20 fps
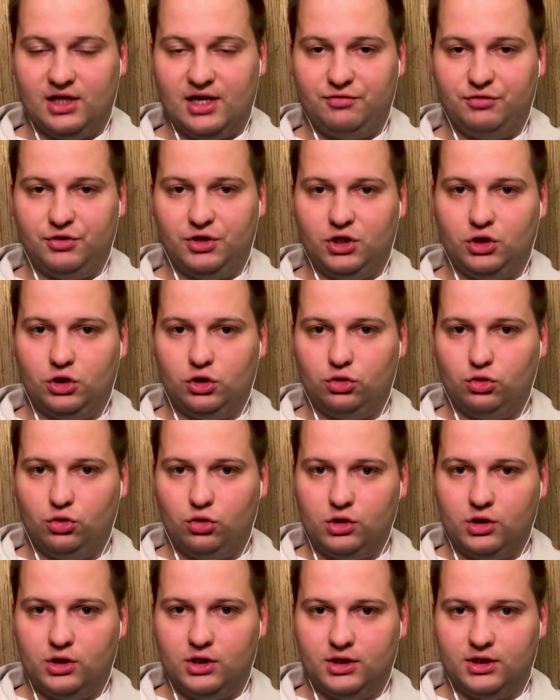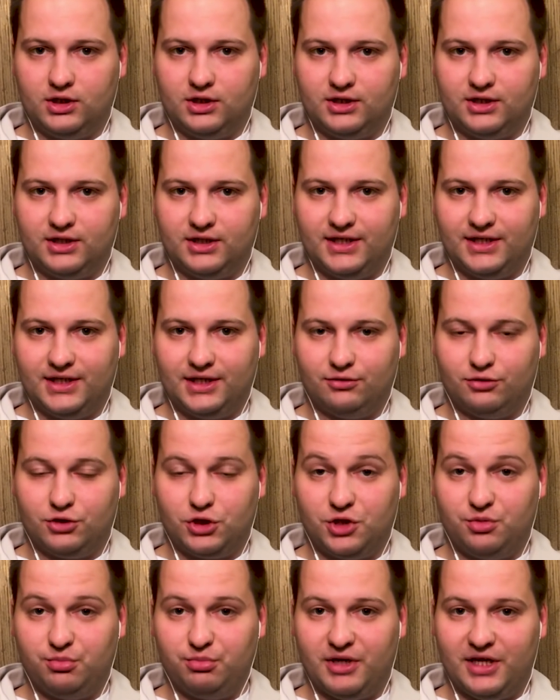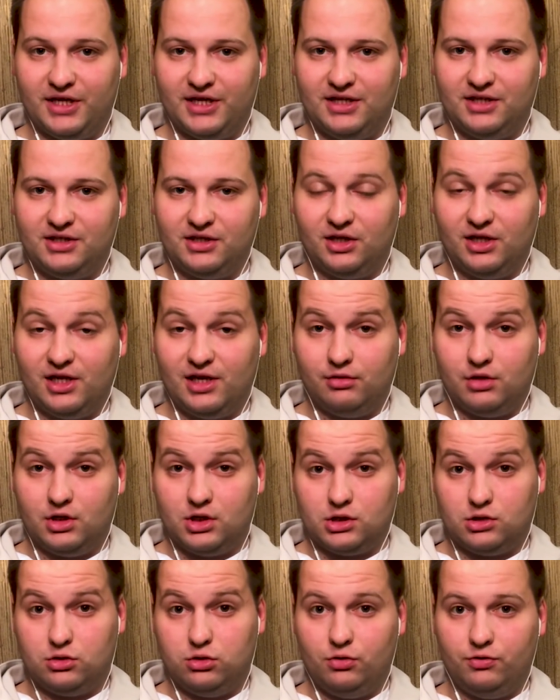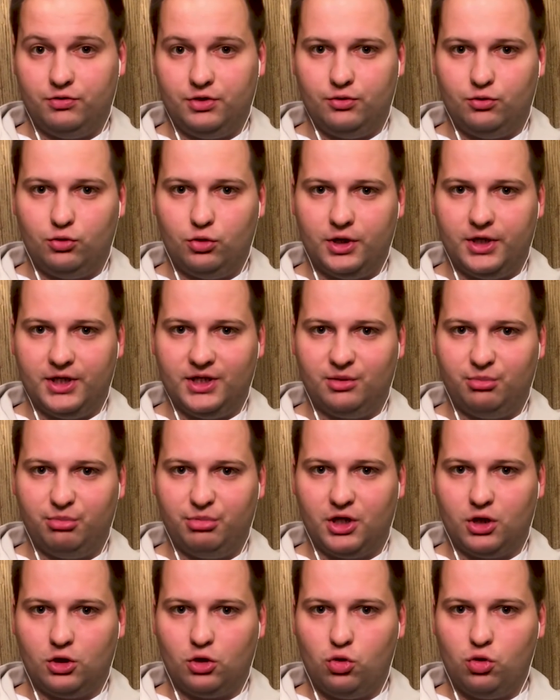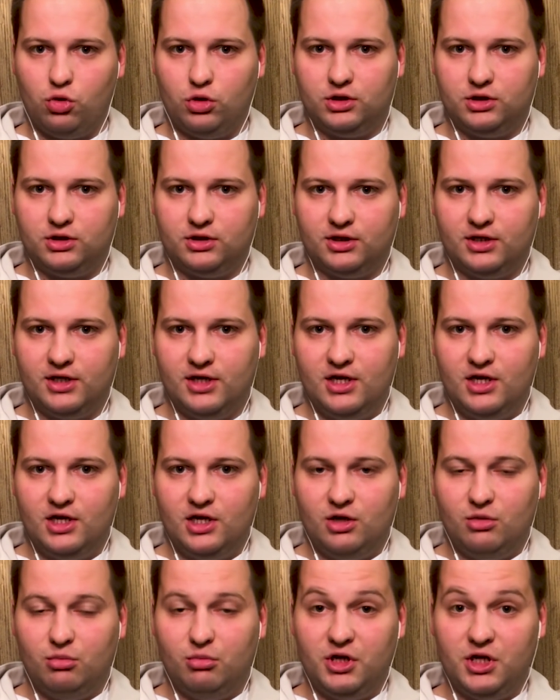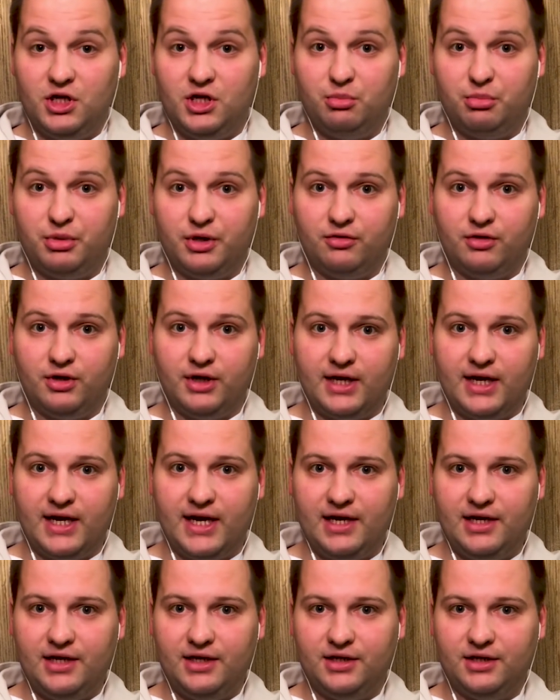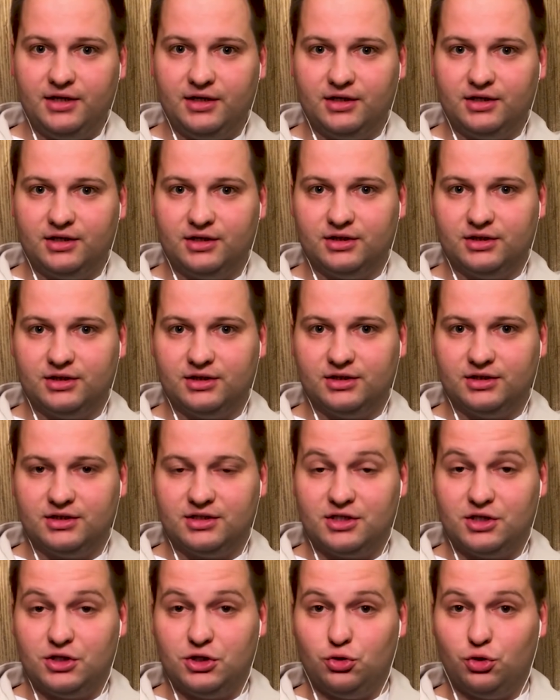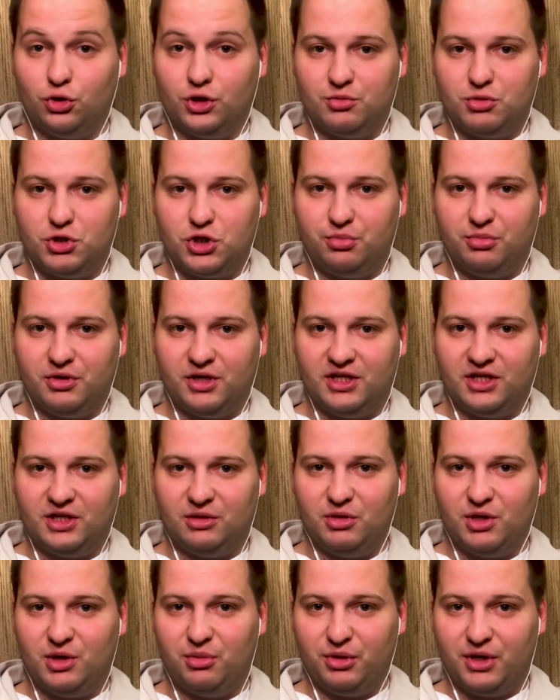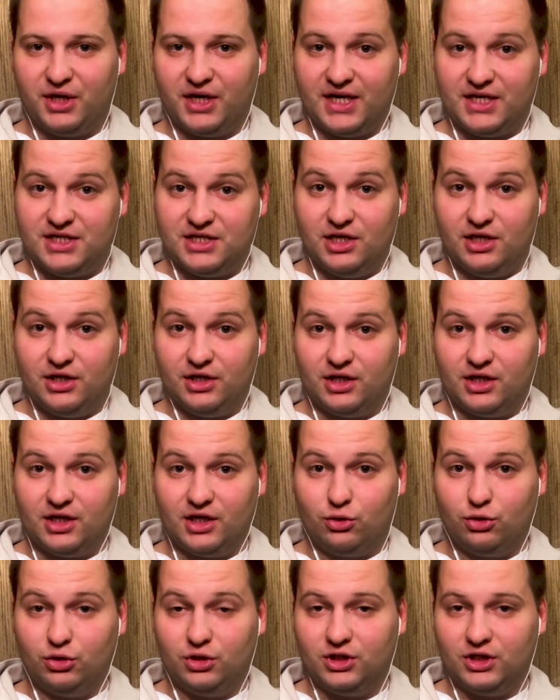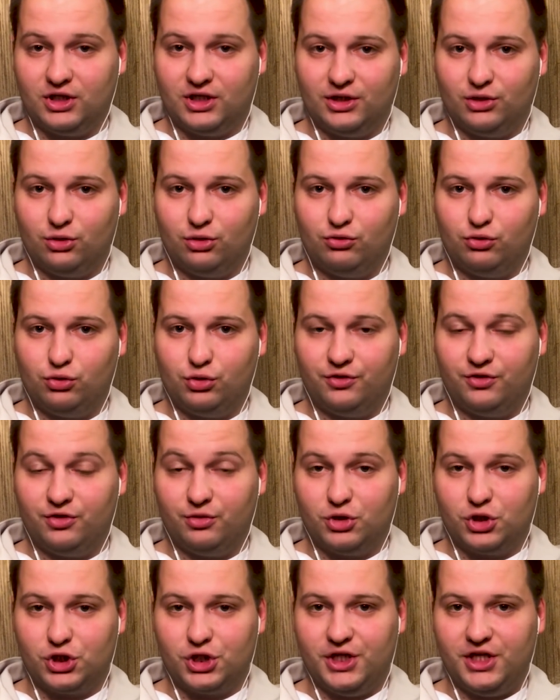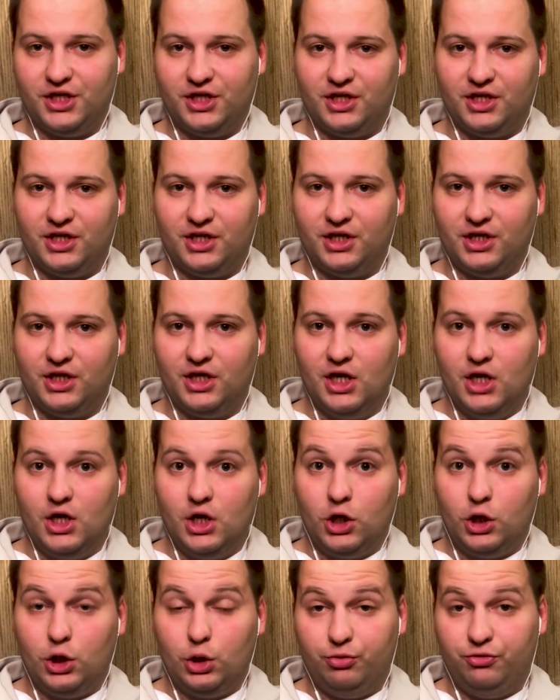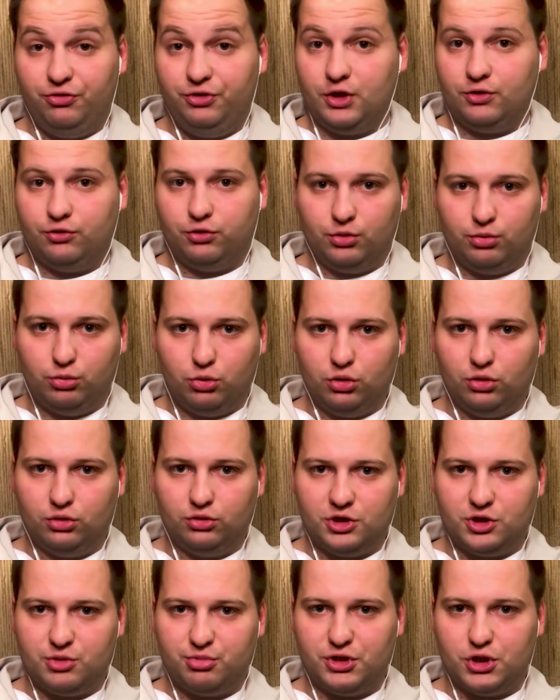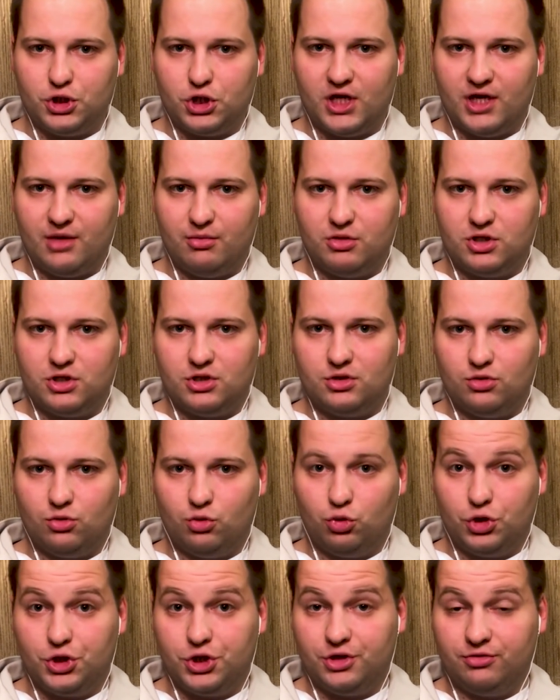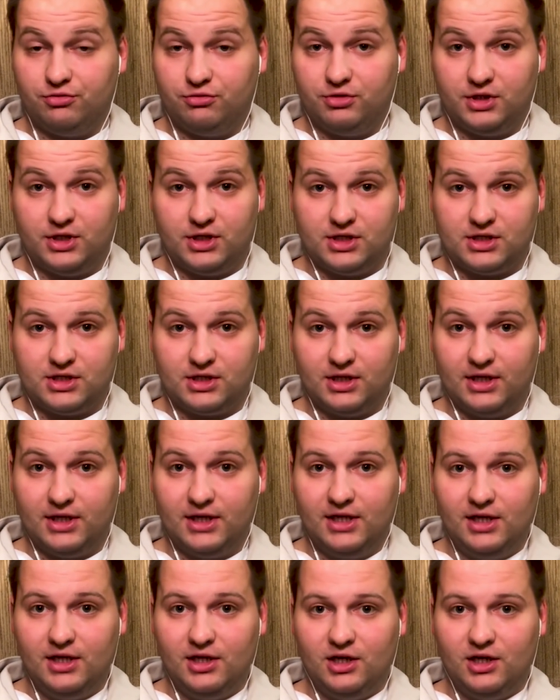главный ток э, этого чемпионата, главное слово его – это переход мы привыкали к стадионам чемпионата мира, переходили на какой-то новый уровень мышления и любви к футболу, то есть посещаемость очень выросла.